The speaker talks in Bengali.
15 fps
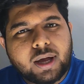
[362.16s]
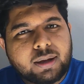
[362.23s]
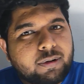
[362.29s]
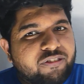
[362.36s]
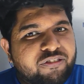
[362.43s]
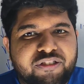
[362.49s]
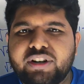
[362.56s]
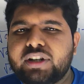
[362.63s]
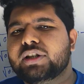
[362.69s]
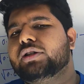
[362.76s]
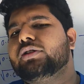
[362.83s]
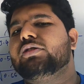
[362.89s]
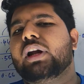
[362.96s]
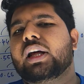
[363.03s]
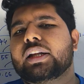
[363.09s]
তুমি আমার
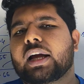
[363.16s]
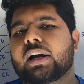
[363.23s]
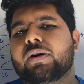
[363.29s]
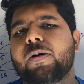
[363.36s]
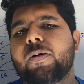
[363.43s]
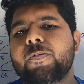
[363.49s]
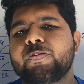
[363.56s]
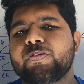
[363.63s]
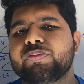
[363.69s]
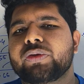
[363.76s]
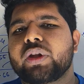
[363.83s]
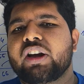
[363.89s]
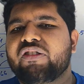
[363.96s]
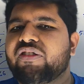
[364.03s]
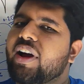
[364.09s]
ভিডিওগুলা দেখো
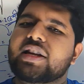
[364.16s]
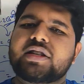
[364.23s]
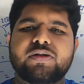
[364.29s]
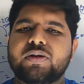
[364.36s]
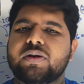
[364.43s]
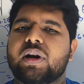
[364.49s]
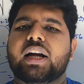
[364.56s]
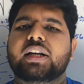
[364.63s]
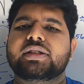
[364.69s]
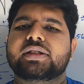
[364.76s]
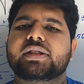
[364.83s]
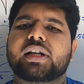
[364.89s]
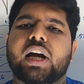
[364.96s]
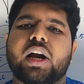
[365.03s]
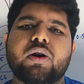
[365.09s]
ফার্স্ট টু
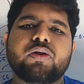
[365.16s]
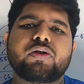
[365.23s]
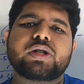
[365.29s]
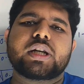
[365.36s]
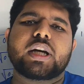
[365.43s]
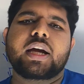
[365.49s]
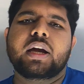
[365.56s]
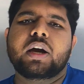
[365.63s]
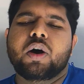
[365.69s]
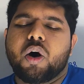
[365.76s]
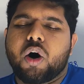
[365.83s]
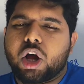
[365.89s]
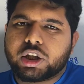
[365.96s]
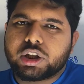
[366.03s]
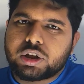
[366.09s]
লাস্ট কারণ হচ্ছে
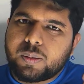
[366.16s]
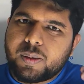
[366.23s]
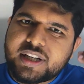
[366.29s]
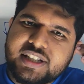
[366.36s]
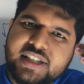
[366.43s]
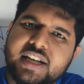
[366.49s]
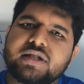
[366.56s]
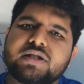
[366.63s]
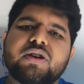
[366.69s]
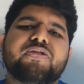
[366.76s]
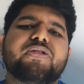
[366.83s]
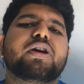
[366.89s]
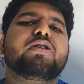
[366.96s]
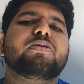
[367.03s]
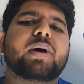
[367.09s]
অনেক সময় সেন্স অফ
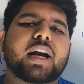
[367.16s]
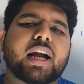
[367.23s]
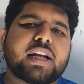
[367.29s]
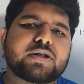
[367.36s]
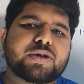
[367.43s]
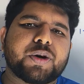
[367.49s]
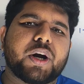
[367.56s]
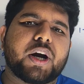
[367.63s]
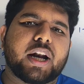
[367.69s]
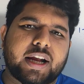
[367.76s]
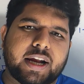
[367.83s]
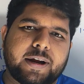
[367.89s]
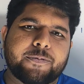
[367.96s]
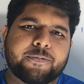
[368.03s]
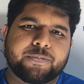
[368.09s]
হিউমার কাজ করা
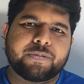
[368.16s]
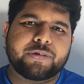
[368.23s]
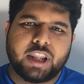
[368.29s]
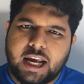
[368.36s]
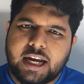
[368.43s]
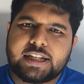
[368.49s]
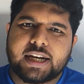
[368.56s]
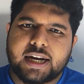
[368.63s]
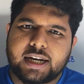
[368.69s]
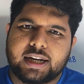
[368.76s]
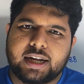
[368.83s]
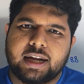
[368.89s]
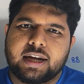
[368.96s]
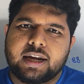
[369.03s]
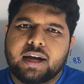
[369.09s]
লাগে এই
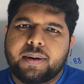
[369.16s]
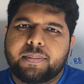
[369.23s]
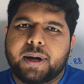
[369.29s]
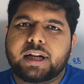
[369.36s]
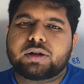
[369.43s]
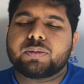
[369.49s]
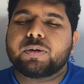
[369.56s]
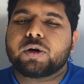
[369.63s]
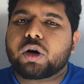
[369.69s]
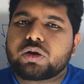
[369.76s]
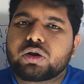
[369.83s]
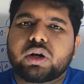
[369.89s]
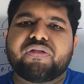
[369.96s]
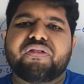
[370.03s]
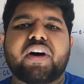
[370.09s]
জায়গাটায় মানে তুমি
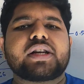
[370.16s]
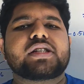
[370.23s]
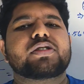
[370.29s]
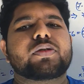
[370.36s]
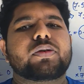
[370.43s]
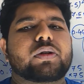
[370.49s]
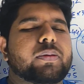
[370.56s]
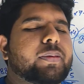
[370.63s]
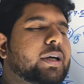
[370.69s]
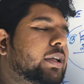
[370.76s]
কতটা ফাস্ট করতে